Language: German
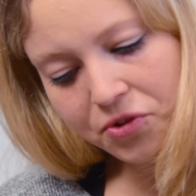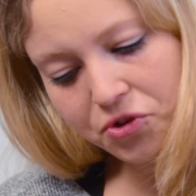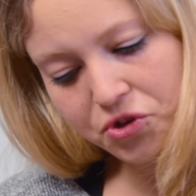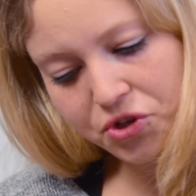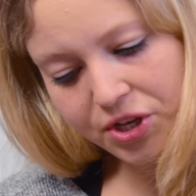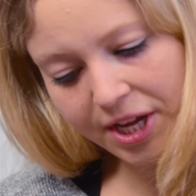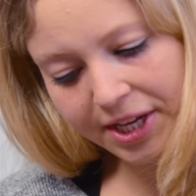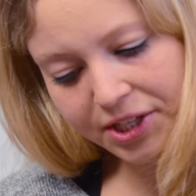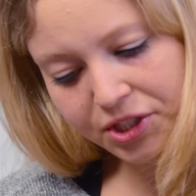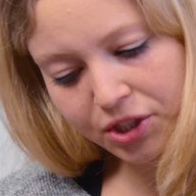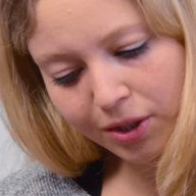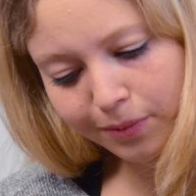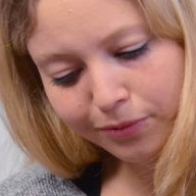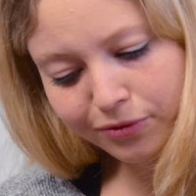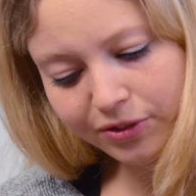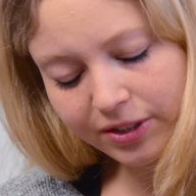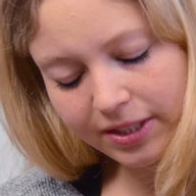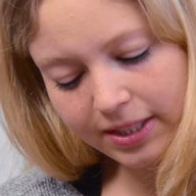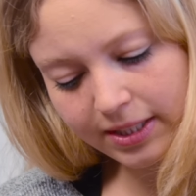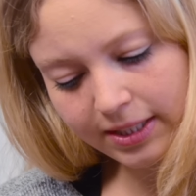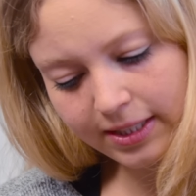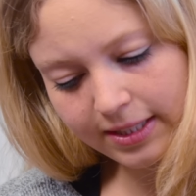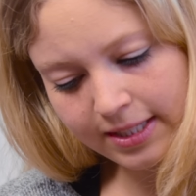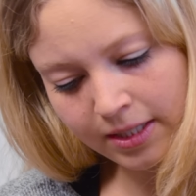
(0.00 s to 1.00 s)
Steintopf für
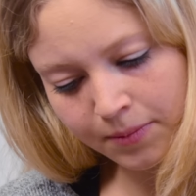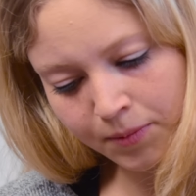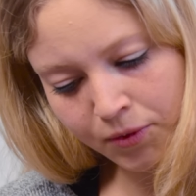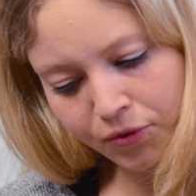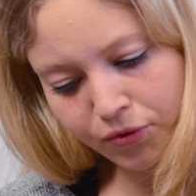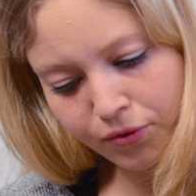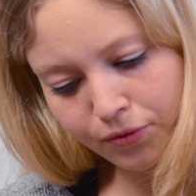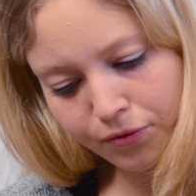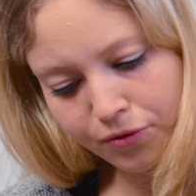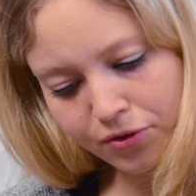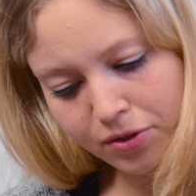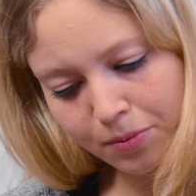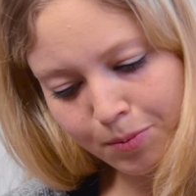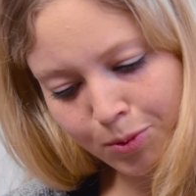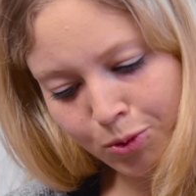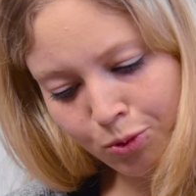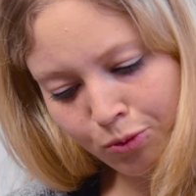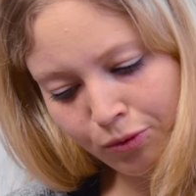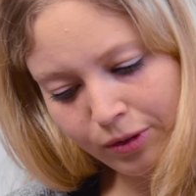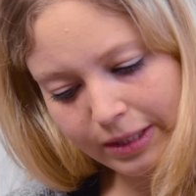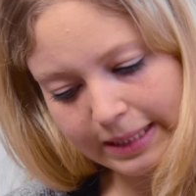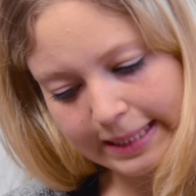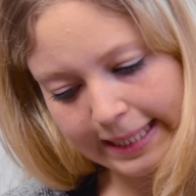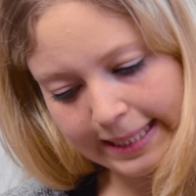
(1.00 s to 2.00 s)
ca. 10 bis 15
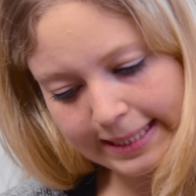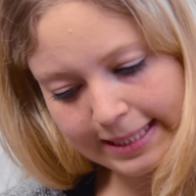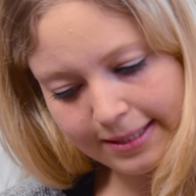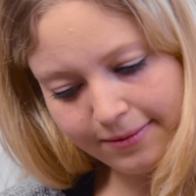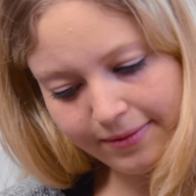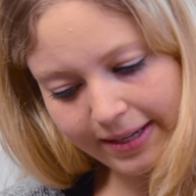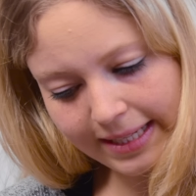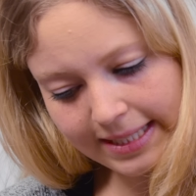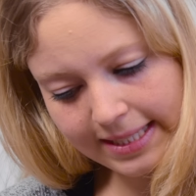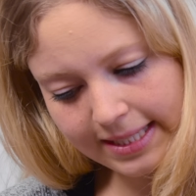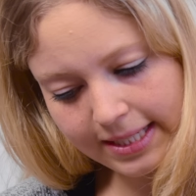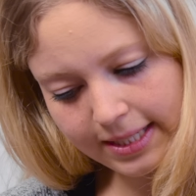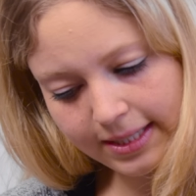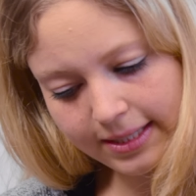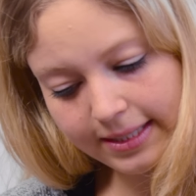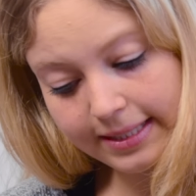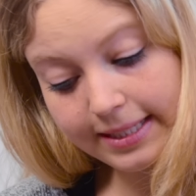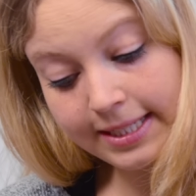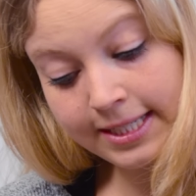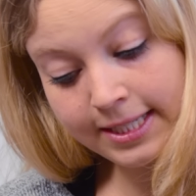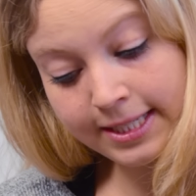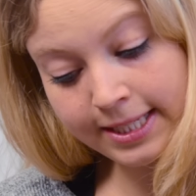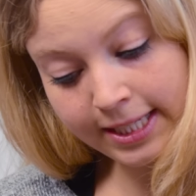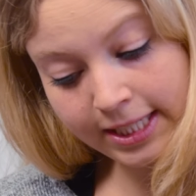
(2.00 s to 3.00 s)
Minuten ins heiße Wasser,
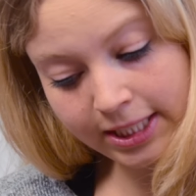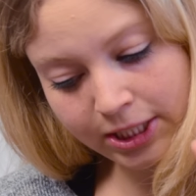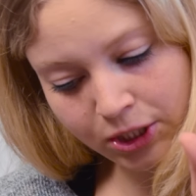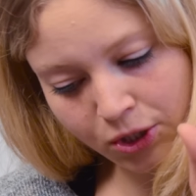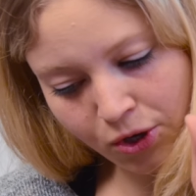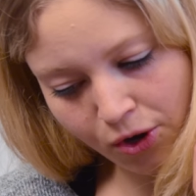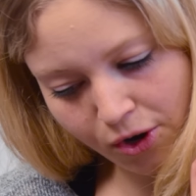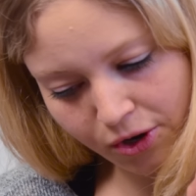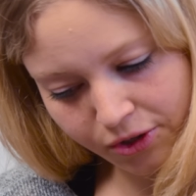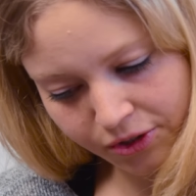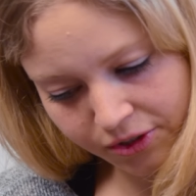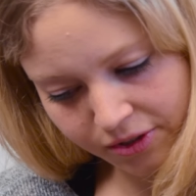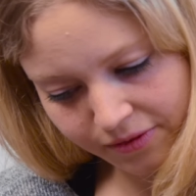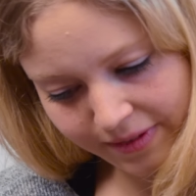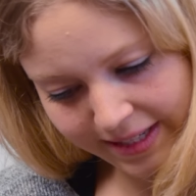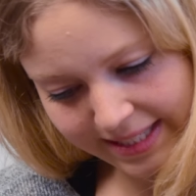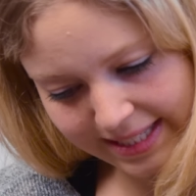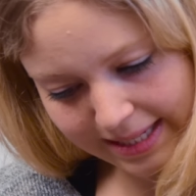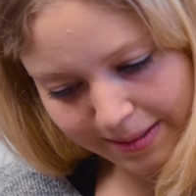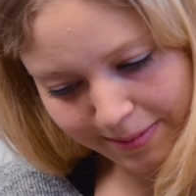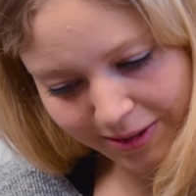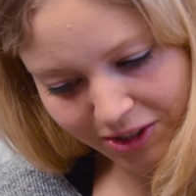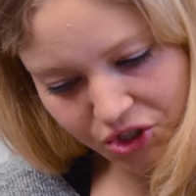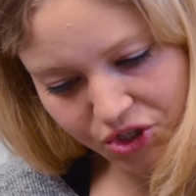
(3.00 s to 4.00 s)
nicht kochende
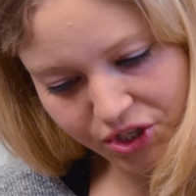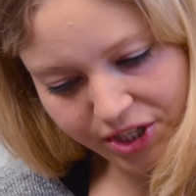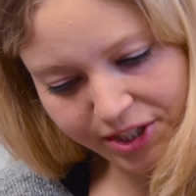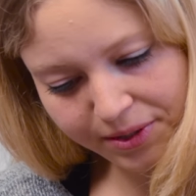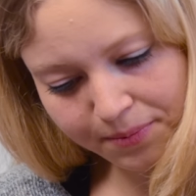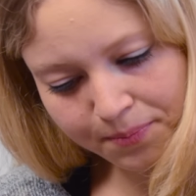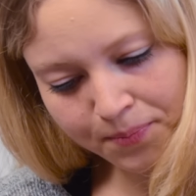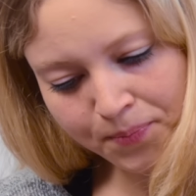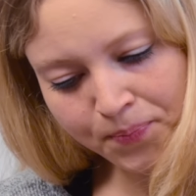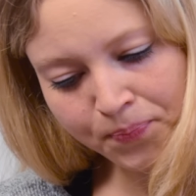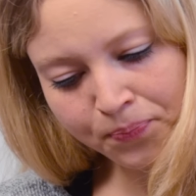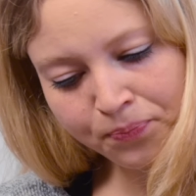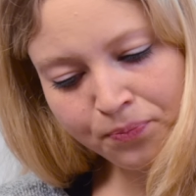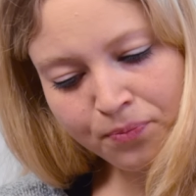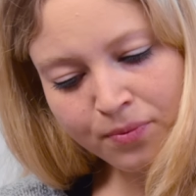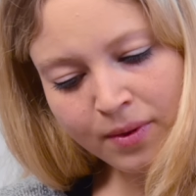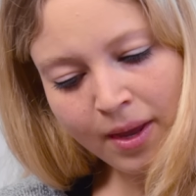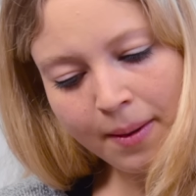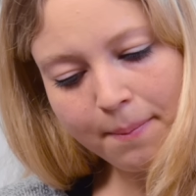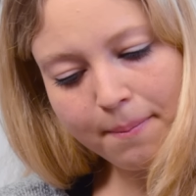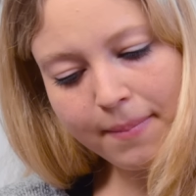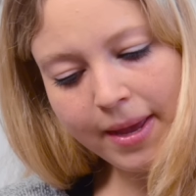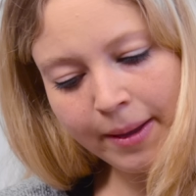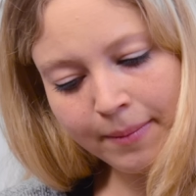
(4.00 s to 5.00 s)
Wasserbad stellen,
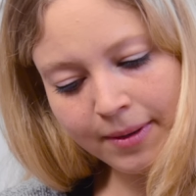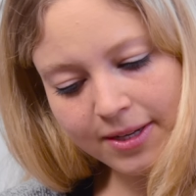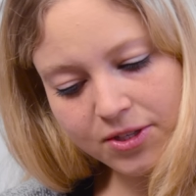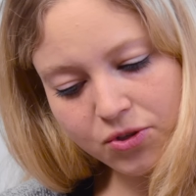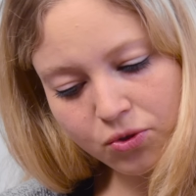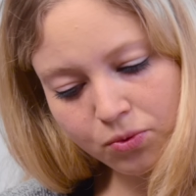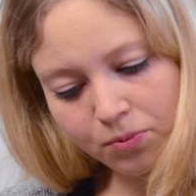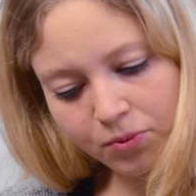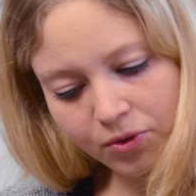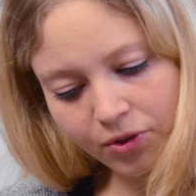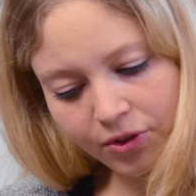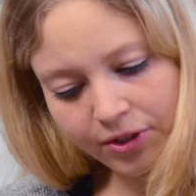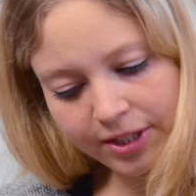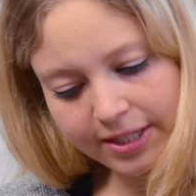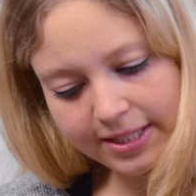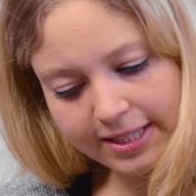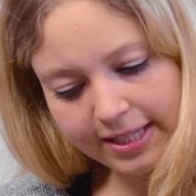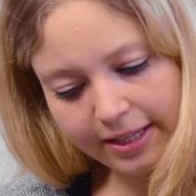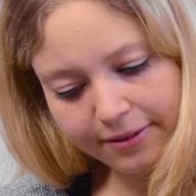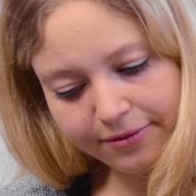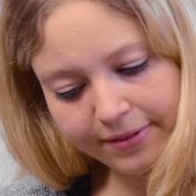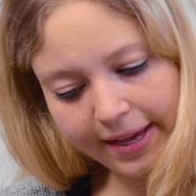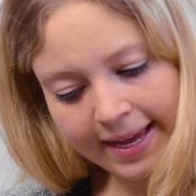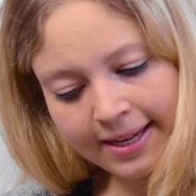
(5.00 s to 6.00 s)
mehrmals umrühren, es
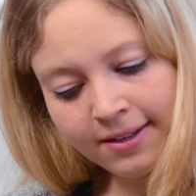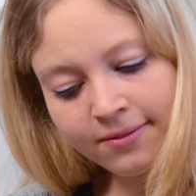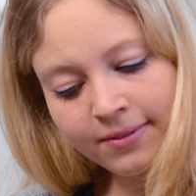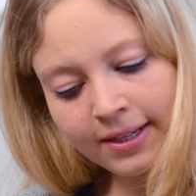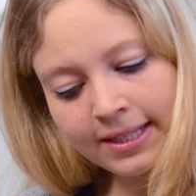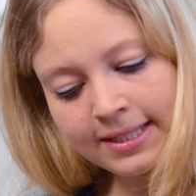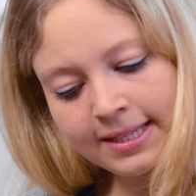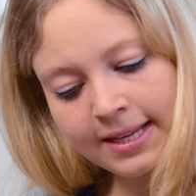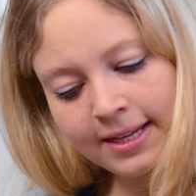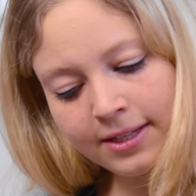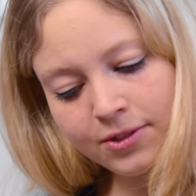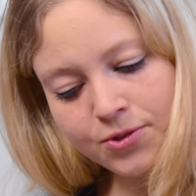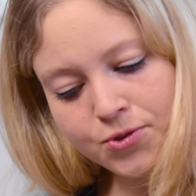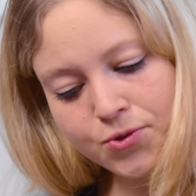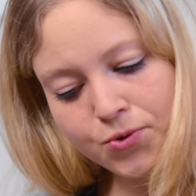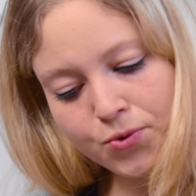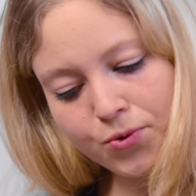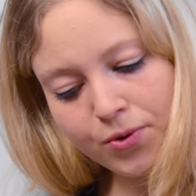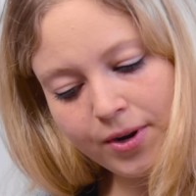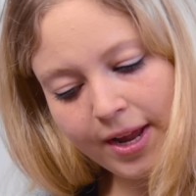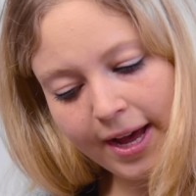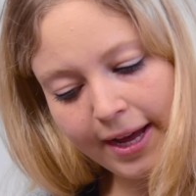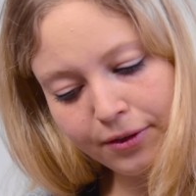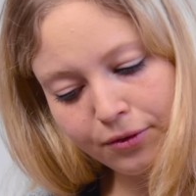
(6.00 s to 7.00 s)
darf kein Wasser ins
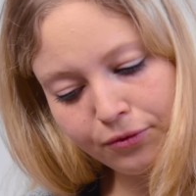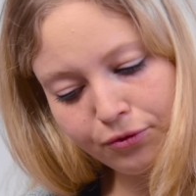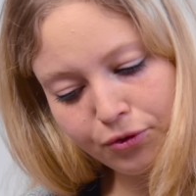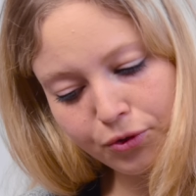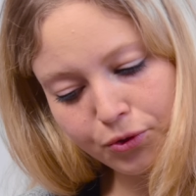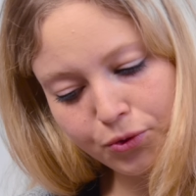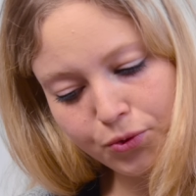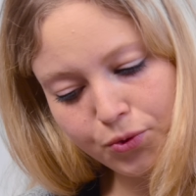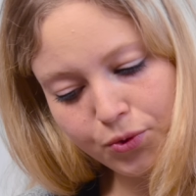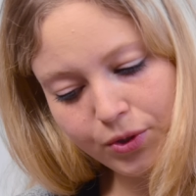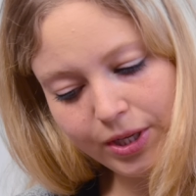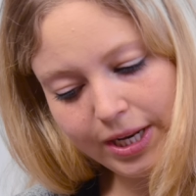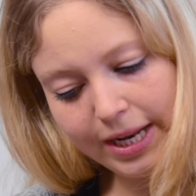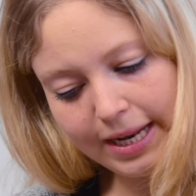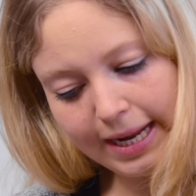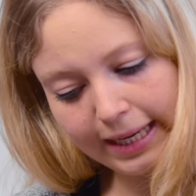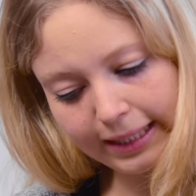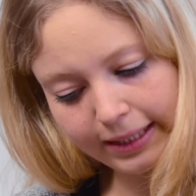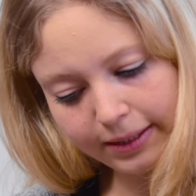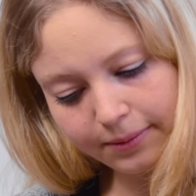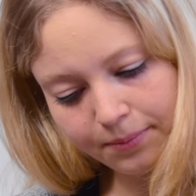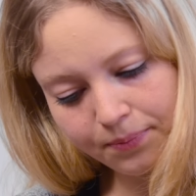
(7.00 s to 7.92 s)
Schokoladenfondue gelangen.